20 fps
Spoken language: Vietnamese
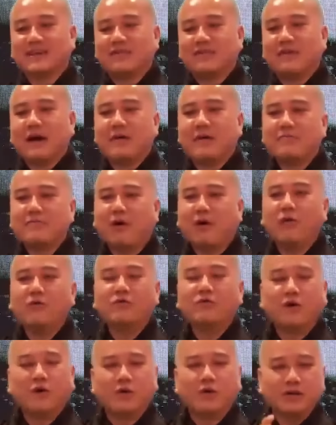pháp
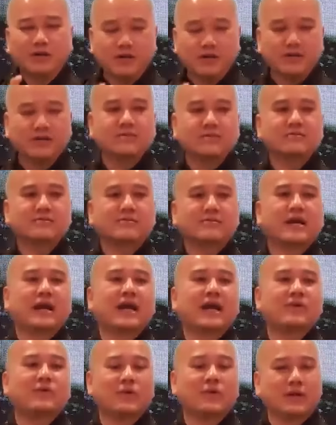môn vô lượng
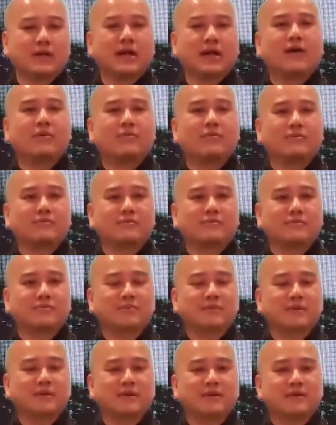thệ nguyện học,
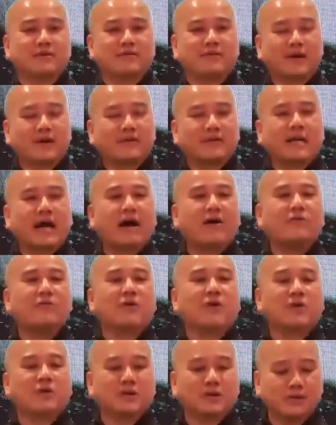Phật đạo
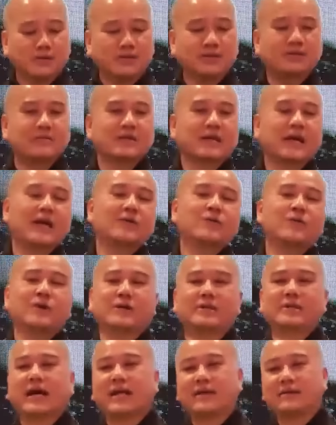vô thượng thệ
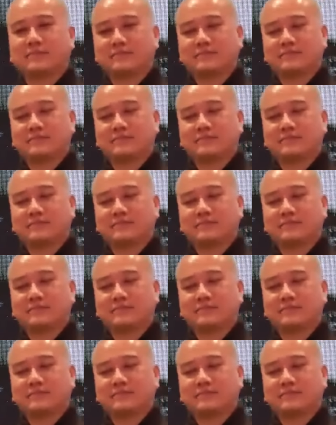nguyện thành.